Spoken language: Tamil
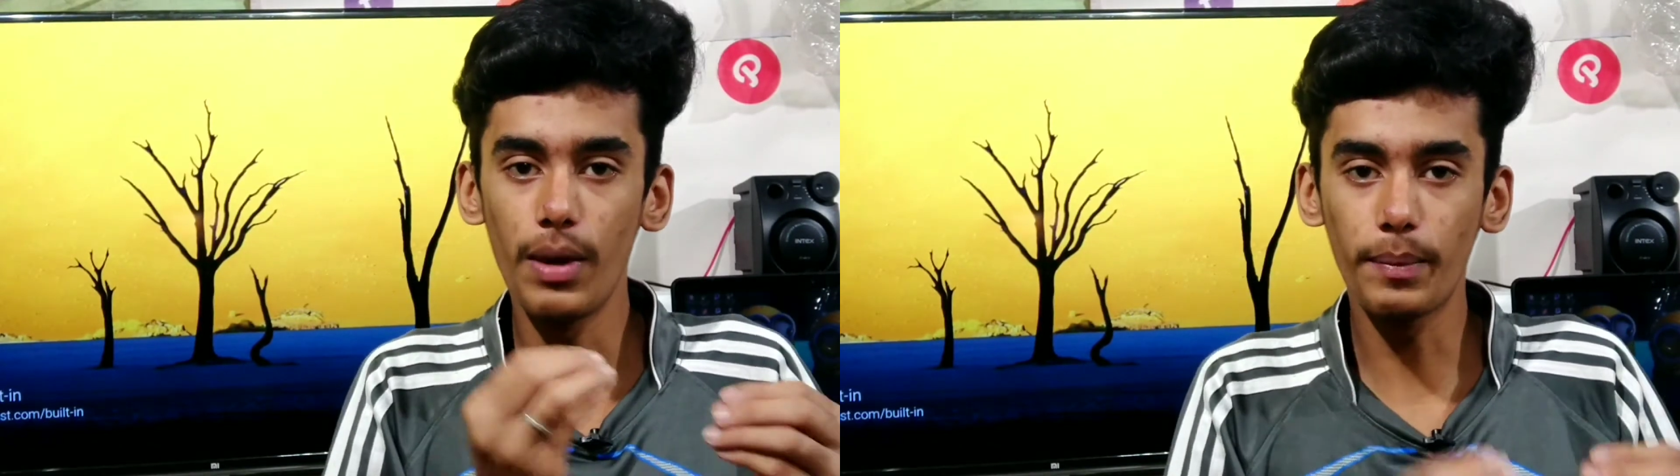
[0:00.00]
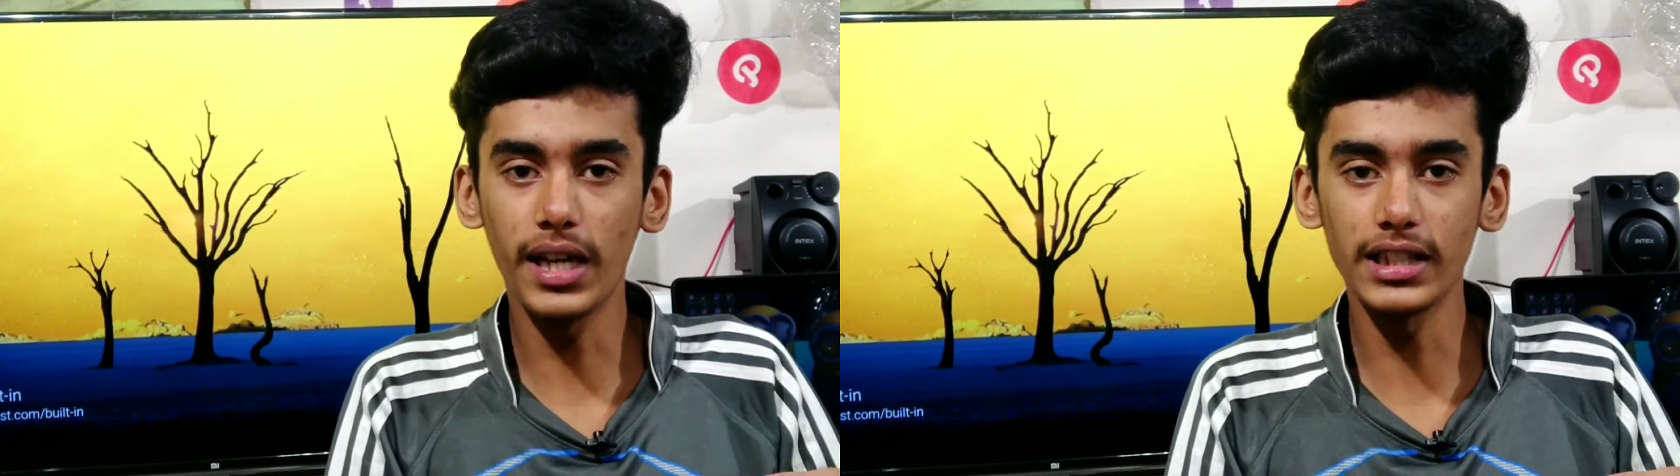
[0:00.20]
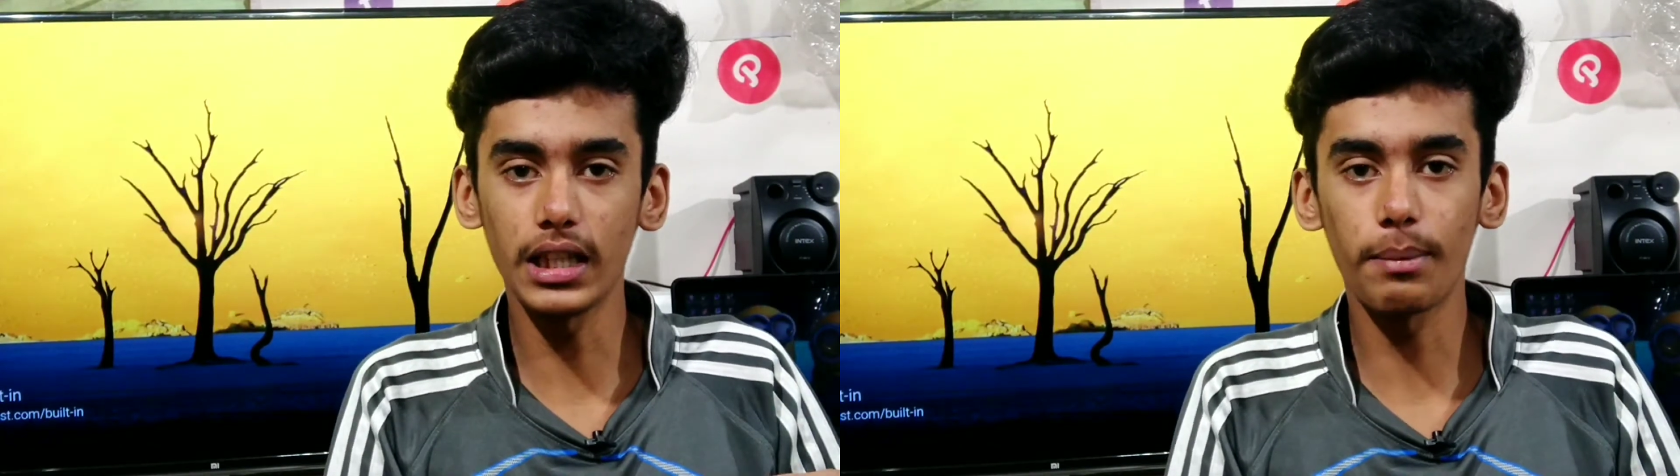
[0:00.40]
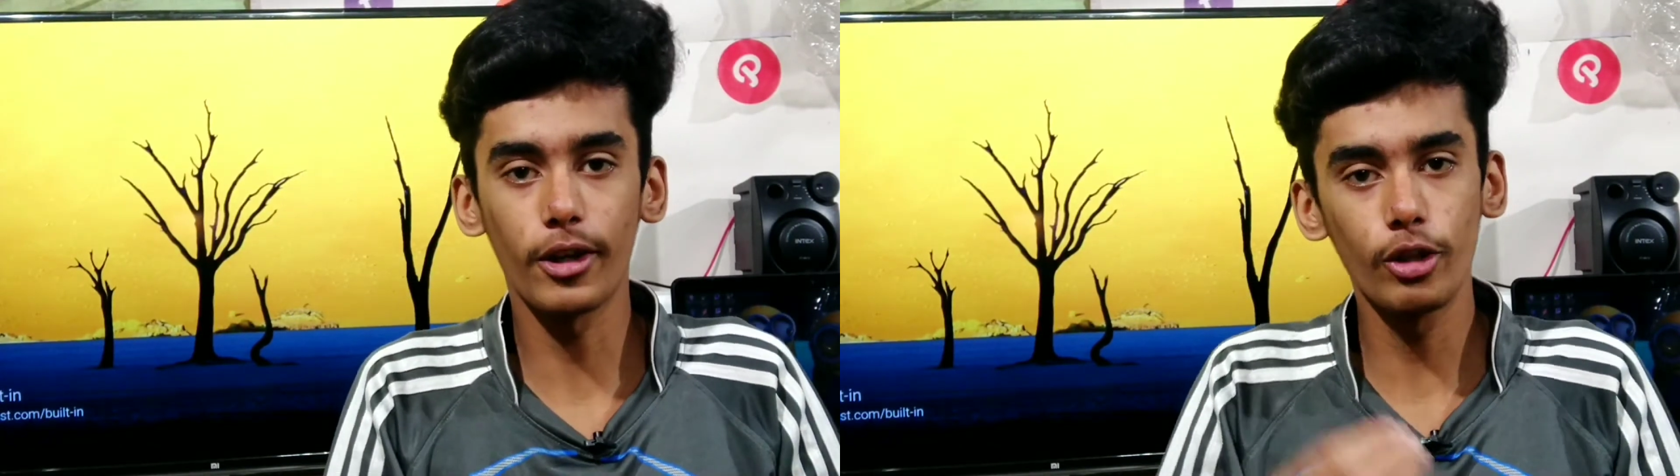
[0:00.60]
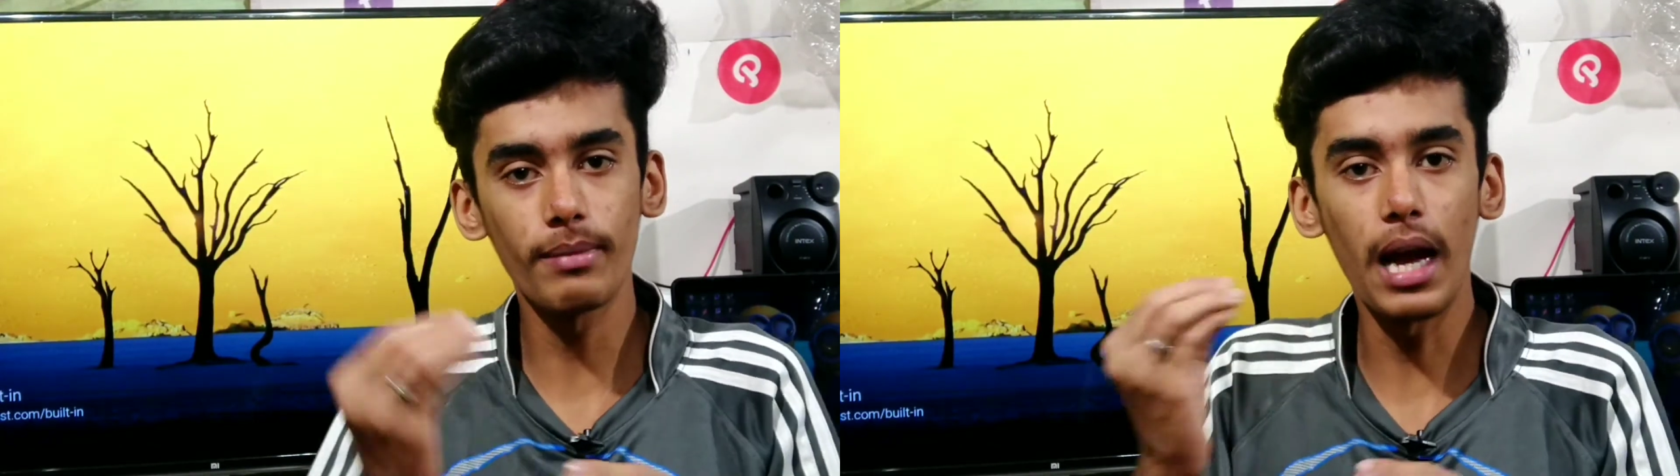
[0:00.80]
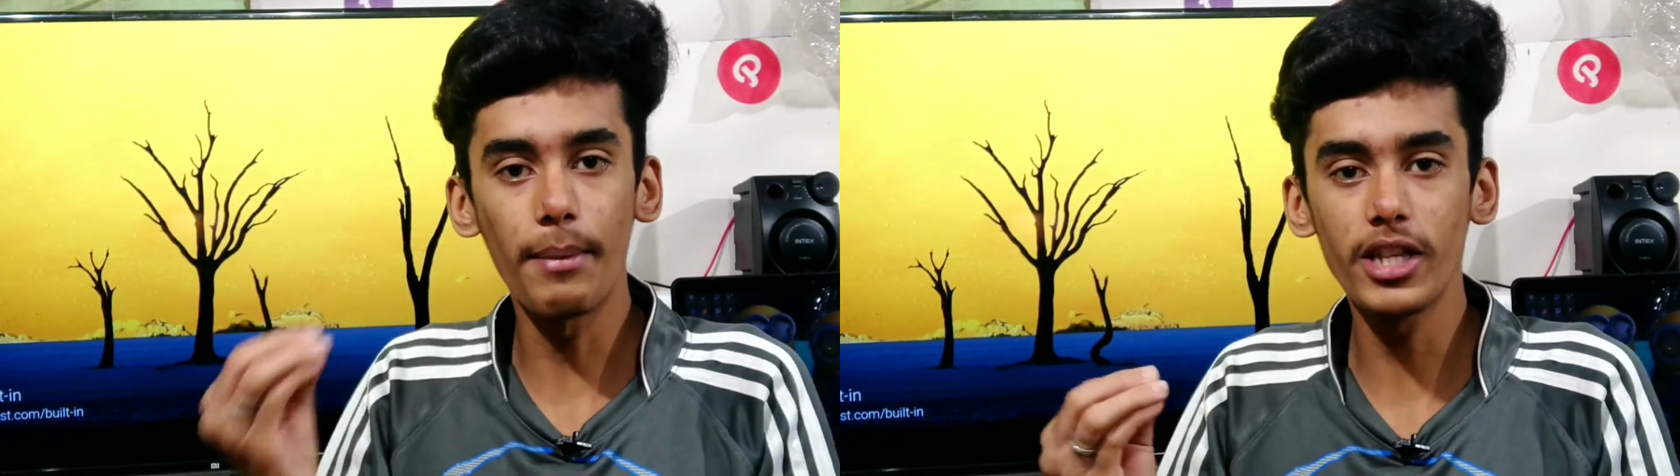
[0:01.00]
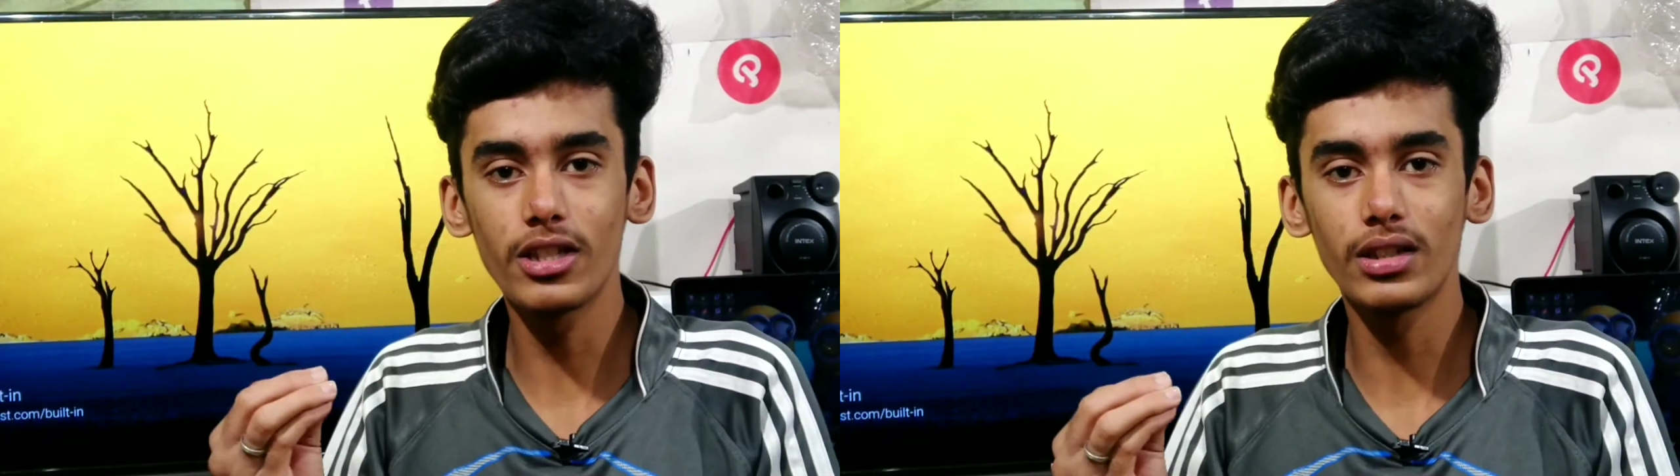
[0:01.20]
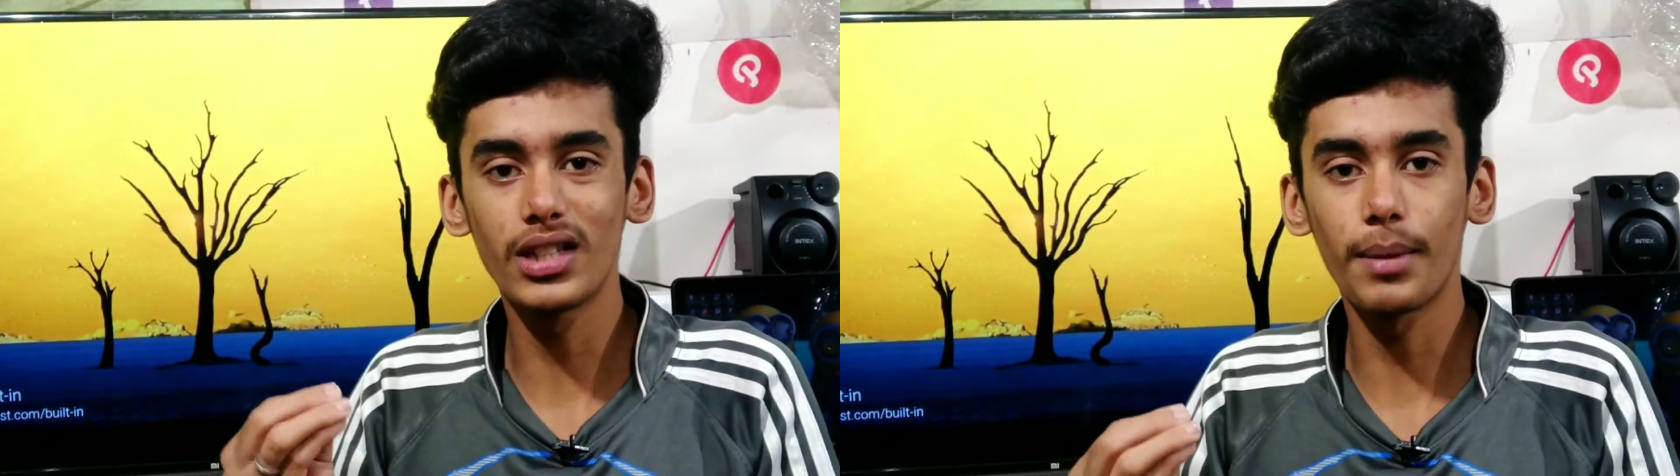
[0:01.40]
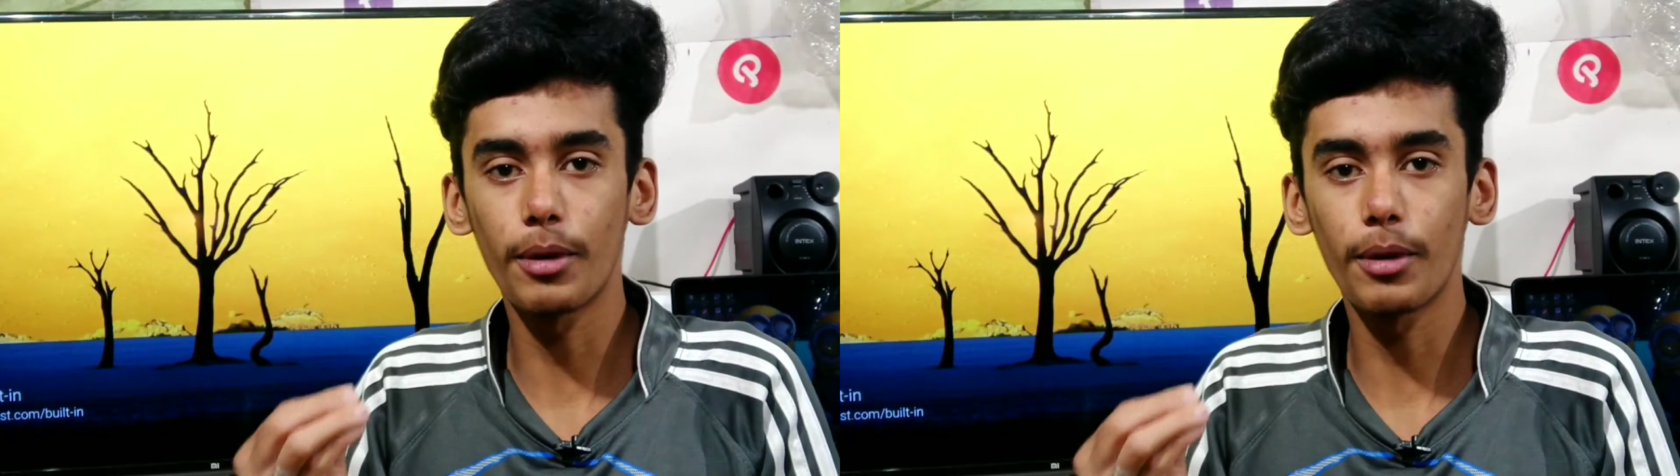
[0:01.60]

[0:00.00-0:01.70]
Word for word: ஃப்ளிப்கார்ட் இருந்தும் அமேசான்